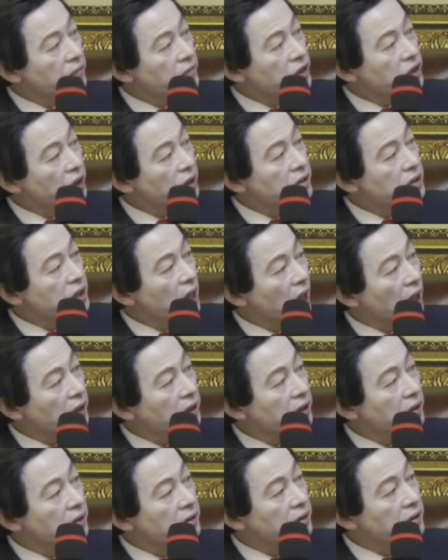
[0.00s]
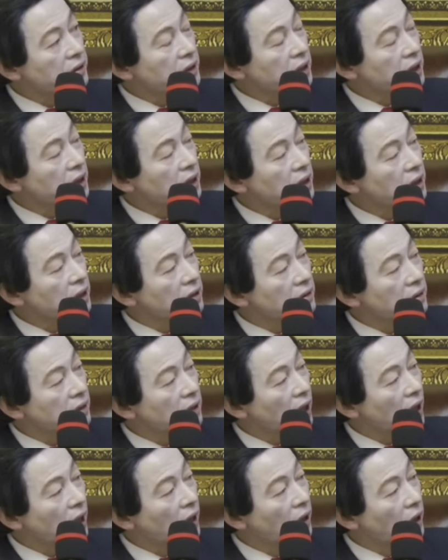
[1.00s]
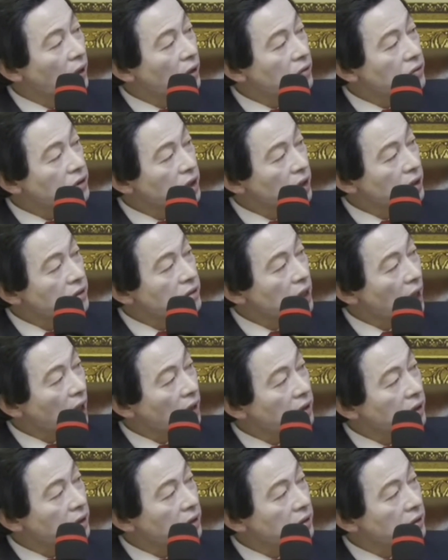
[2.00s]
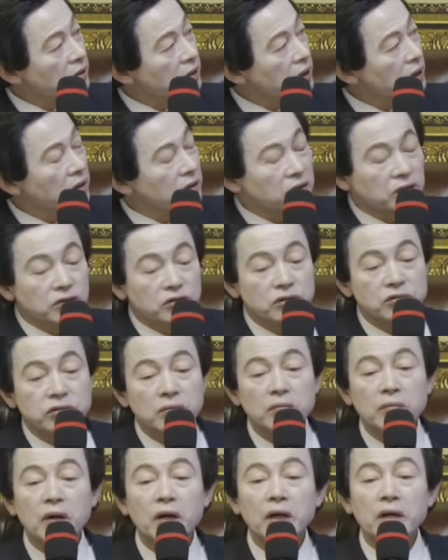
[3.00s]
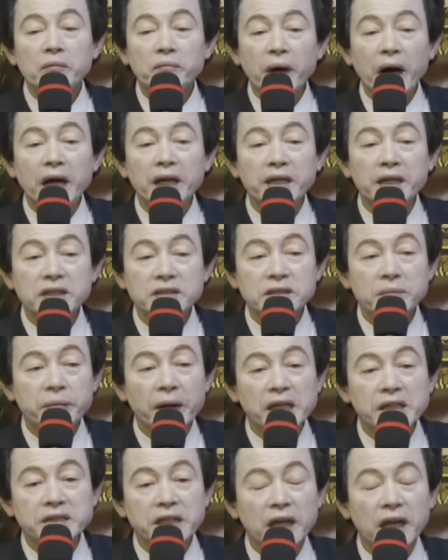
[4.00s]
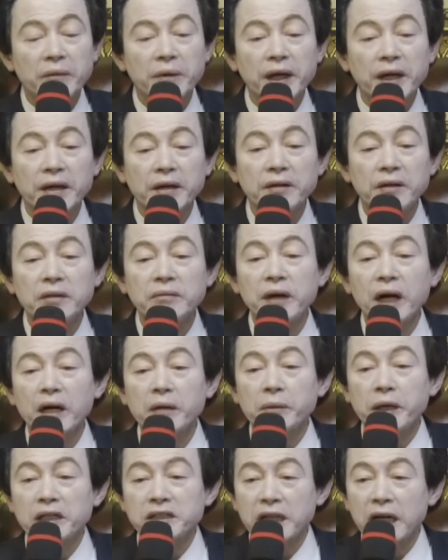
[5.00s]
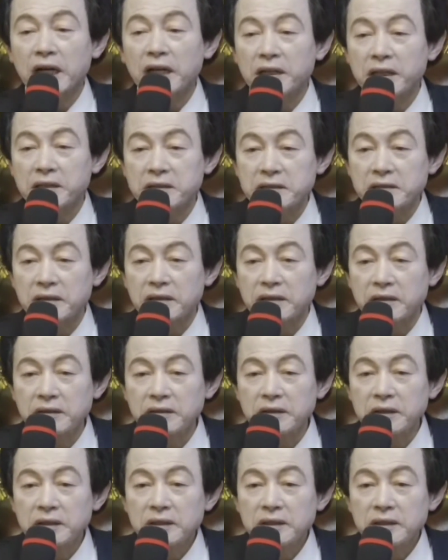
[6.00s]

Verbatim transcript: 전자기력이 있거나 전자기력이 그 바에서 발생해봐야 얼마가 발생하겠어.